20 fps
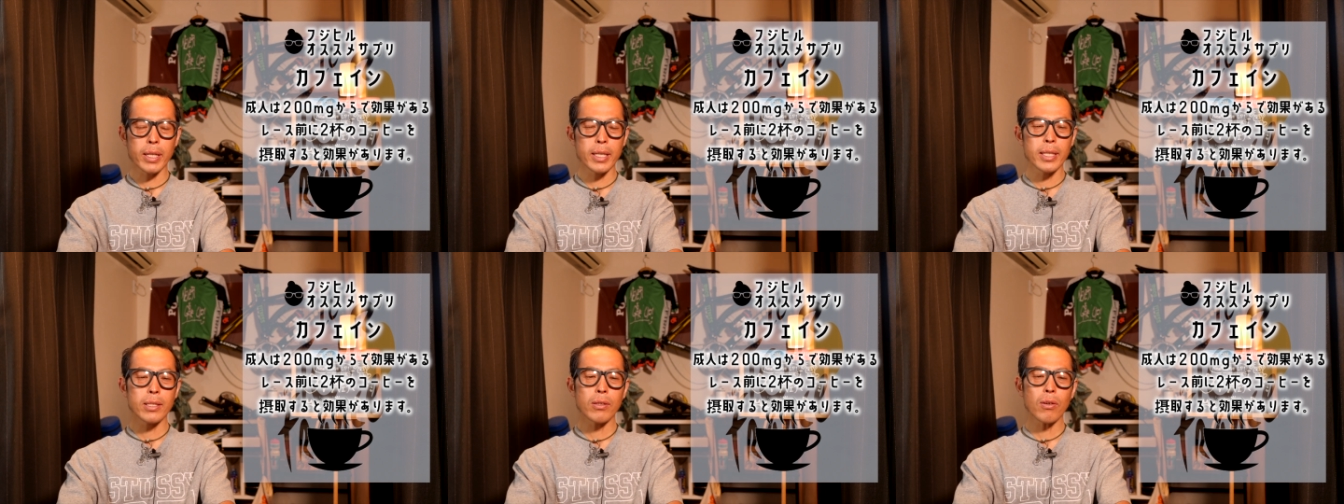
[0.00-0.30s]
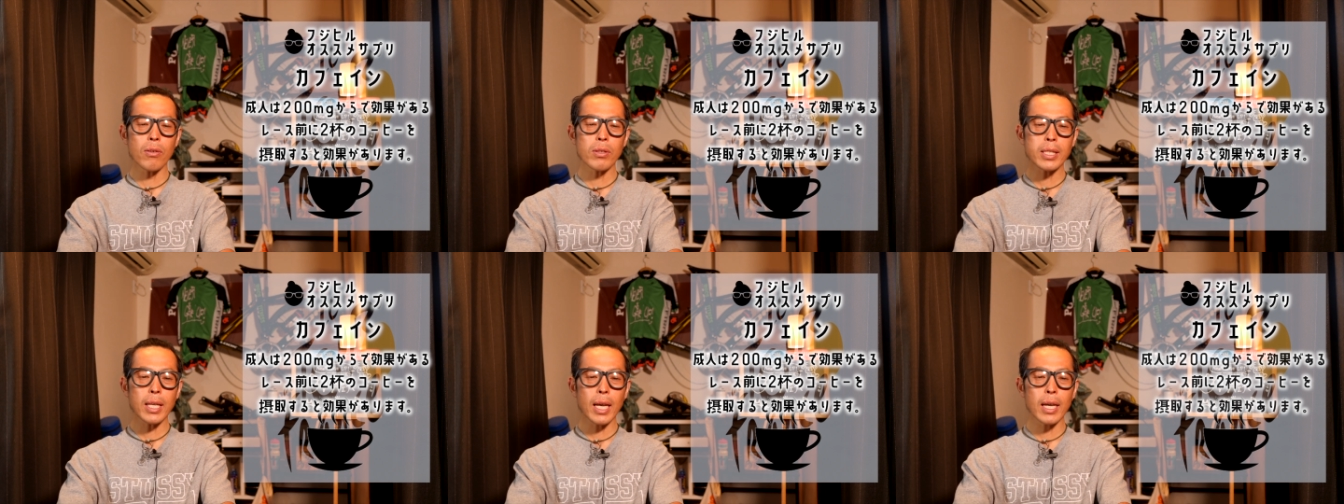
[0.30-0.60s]
利
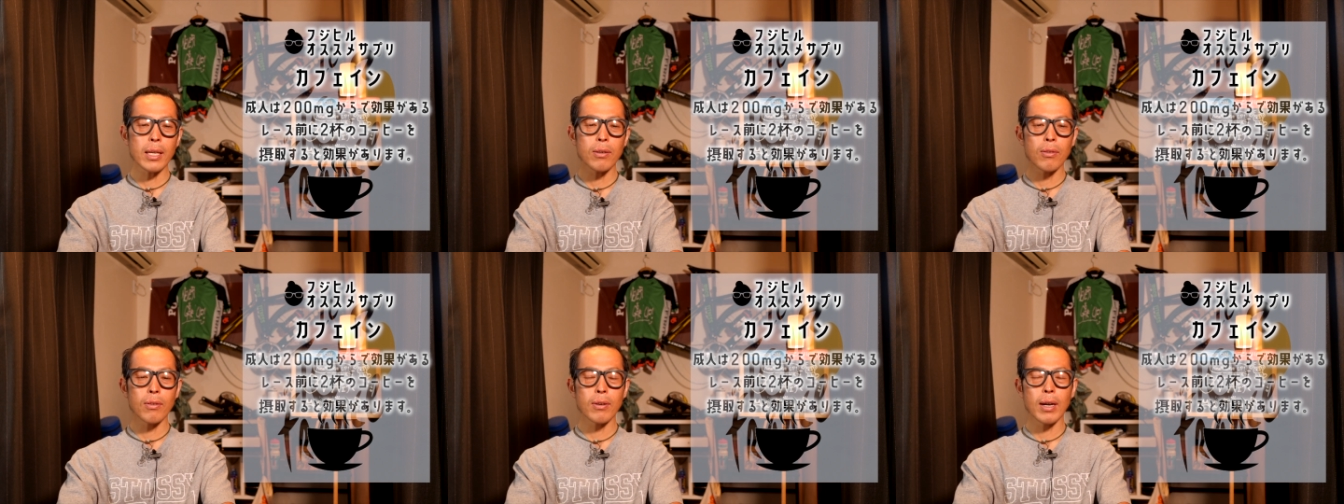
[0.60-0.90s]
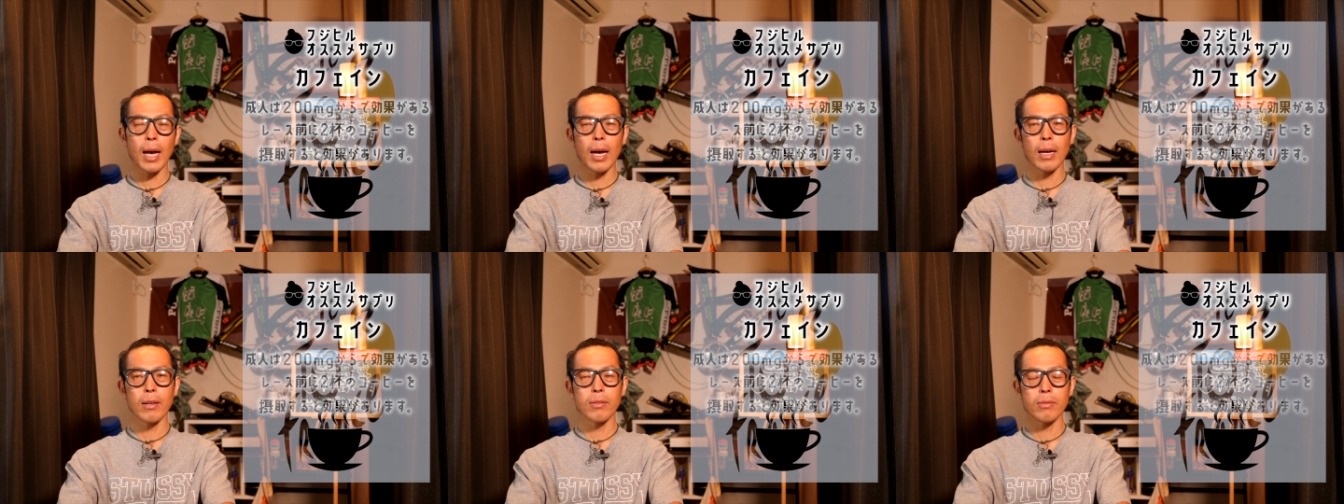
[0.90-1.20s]
尿作用
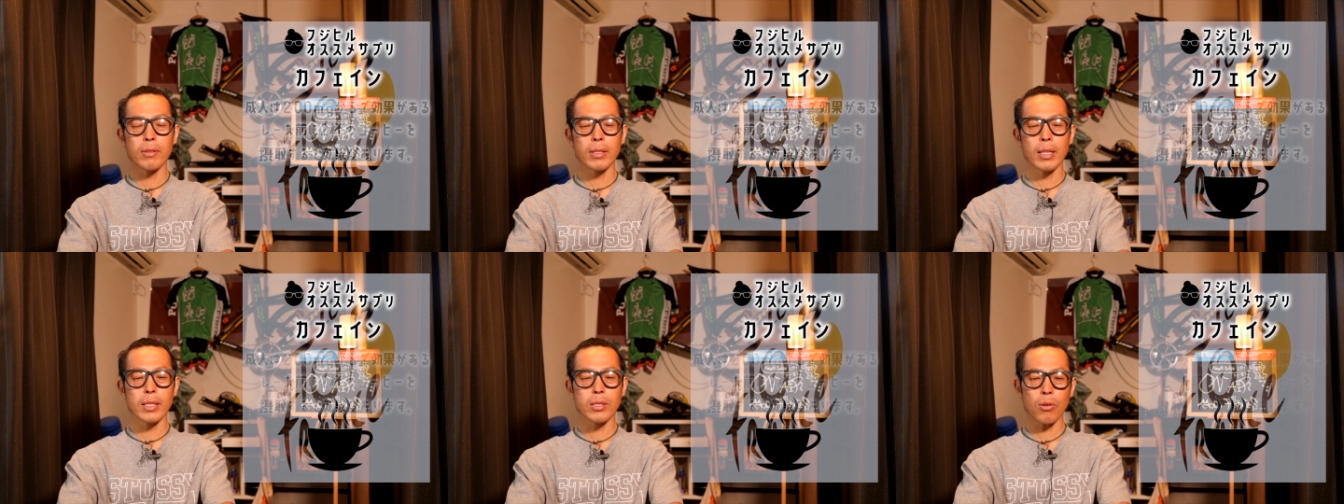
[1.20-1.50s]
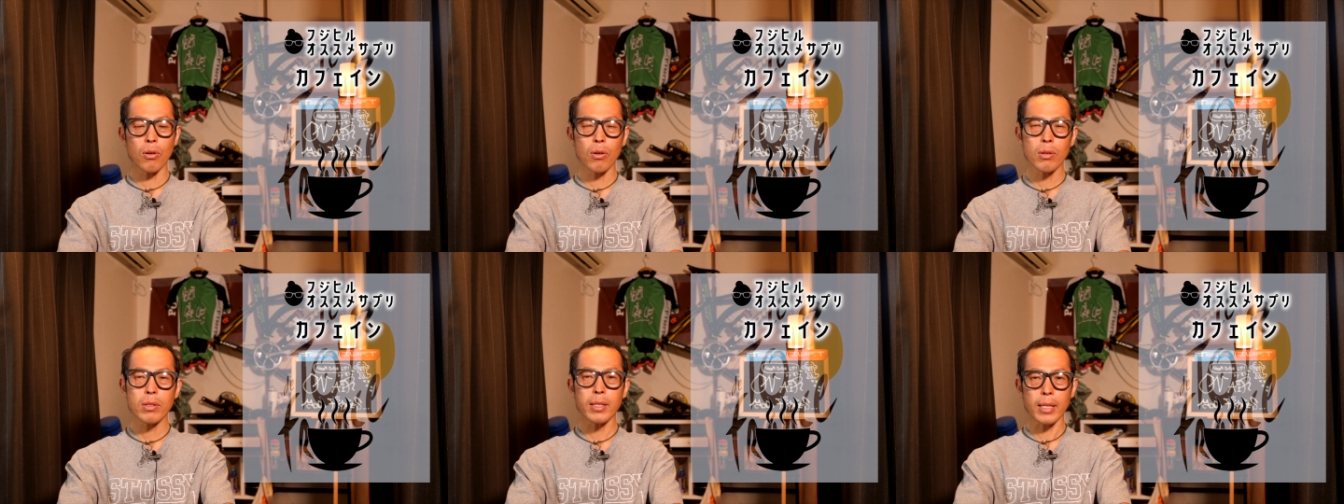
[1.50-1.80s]
があるんで
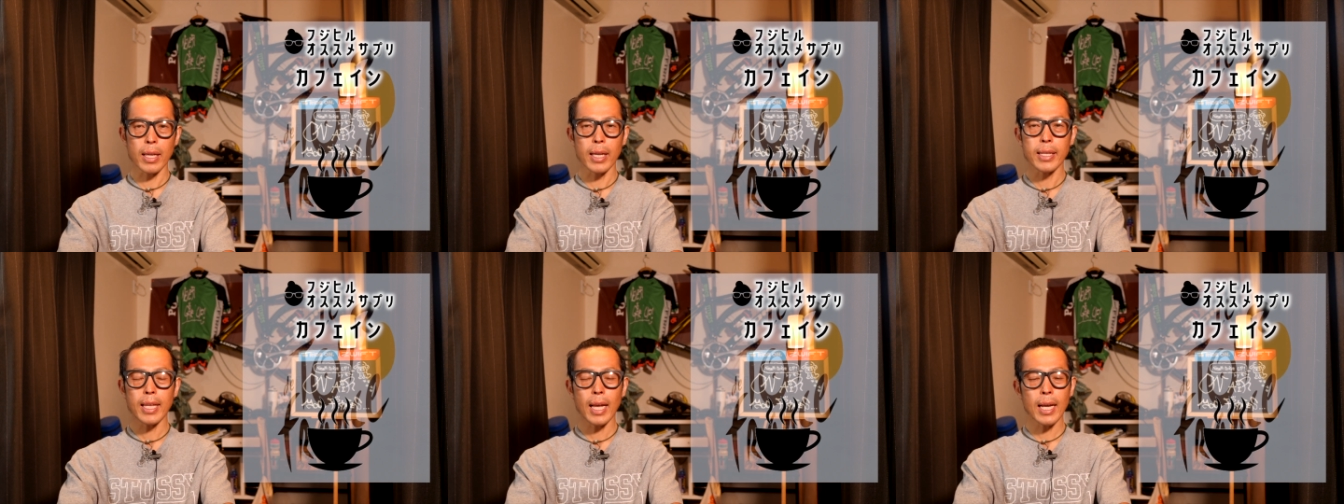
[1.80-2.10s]
しょって。